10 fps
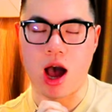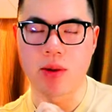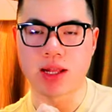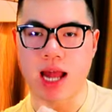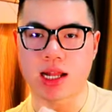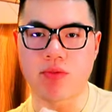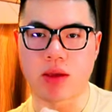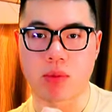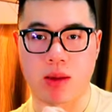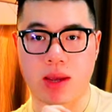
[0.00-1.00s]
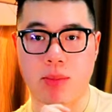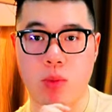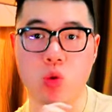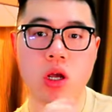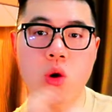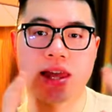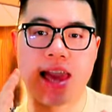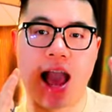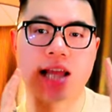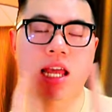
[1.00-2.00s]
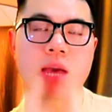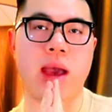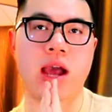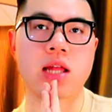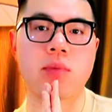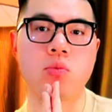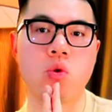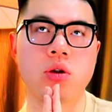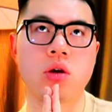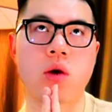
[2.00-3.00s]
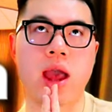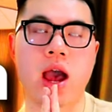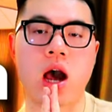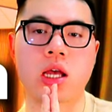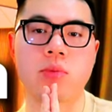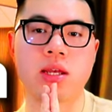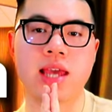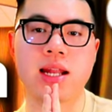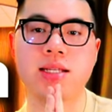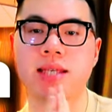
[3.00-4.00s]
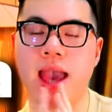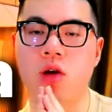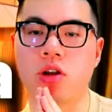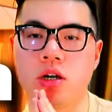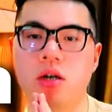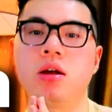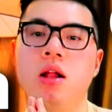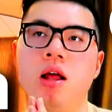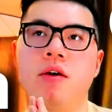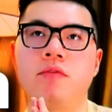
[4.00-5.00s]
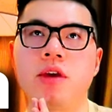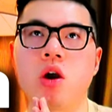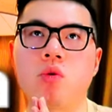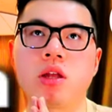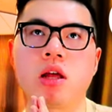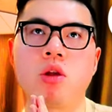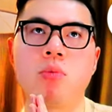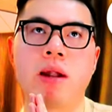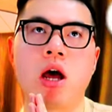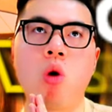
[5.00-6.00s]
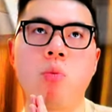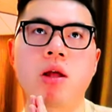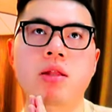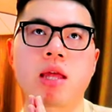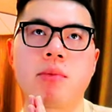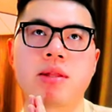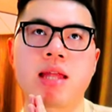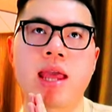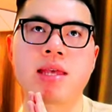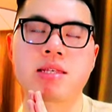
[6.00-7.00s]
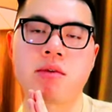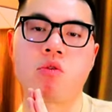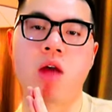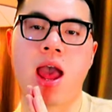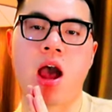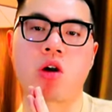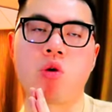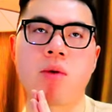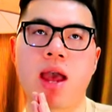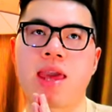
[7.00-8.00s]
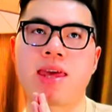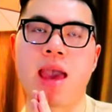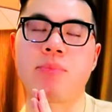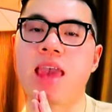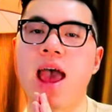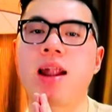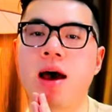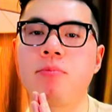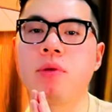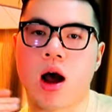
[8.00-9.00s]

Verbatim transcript: Ở bên cạnh cái việc mà các bạn mua nước hoa giả thì các bạn có thể mua nước hoa ở cái mức giá discount nữa. Ví dụ như là lúc mình ở Úc á, thì mình thấy Sephora họ cũng hay giảm giá lắm.